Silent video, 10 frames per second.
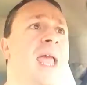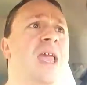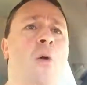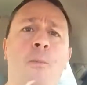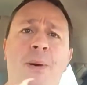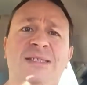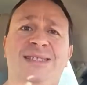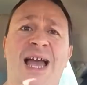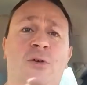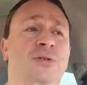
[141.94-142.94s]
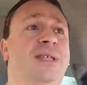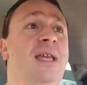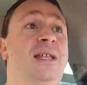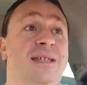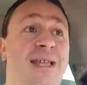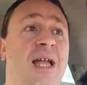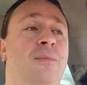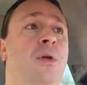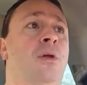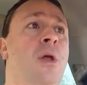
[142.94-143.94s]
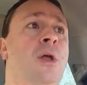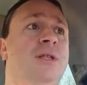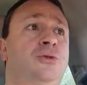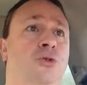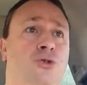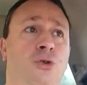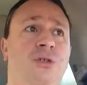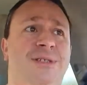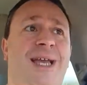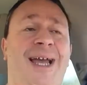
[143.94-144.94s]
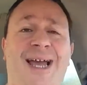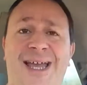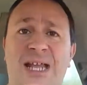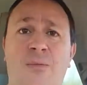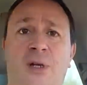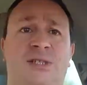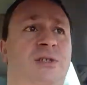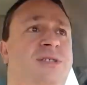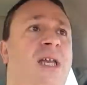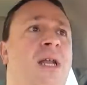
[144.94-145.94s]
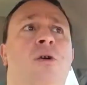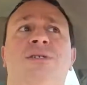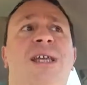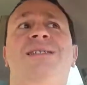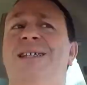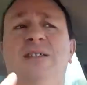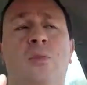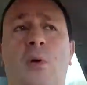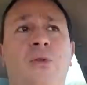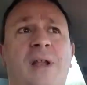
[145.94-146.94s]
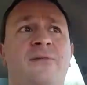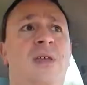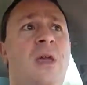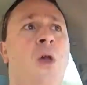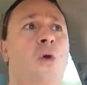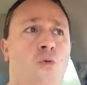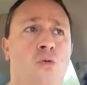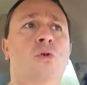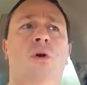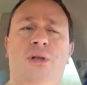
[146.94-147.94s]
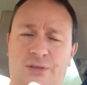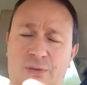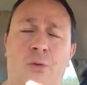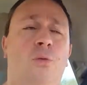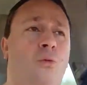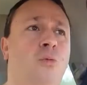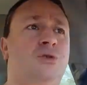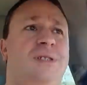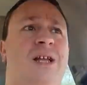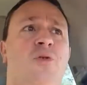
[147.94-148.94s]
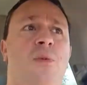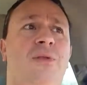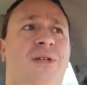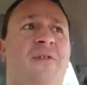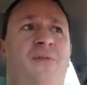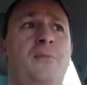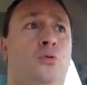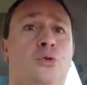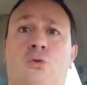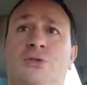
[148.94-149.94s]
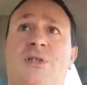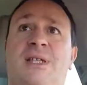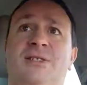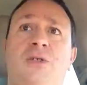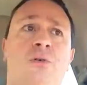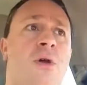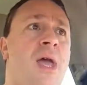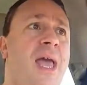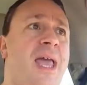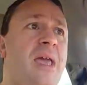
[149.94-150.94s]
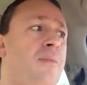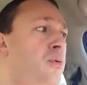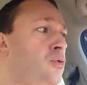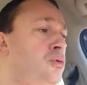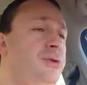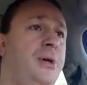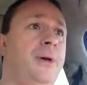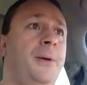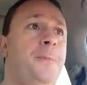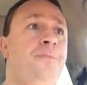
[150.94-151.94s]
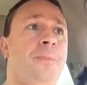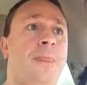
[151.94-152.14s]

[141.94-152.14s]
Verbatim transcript: Et on passe à côté, littéralement, de choses réellement essentielles. Alors certes, il y a des moments dans la vie où euh, cela demande en effet beaucoup de concentration et beaucoup de euh,